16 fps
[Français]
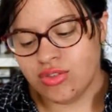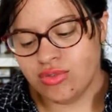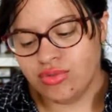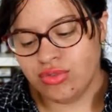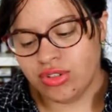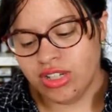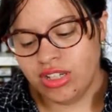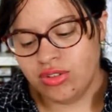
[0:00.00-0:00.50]

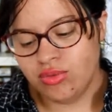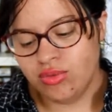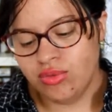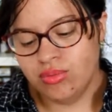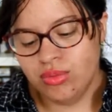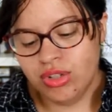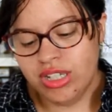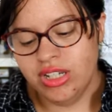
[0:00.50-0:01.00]
euphorique ou
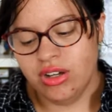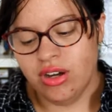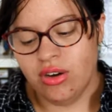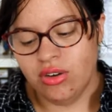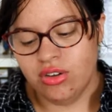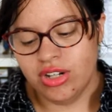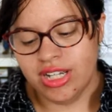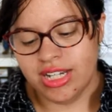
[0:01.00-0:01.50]
une Molly
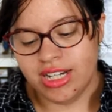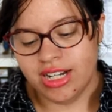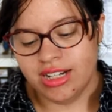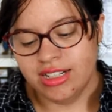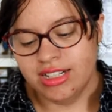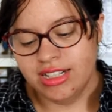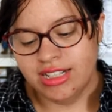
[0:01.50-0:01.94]
en colère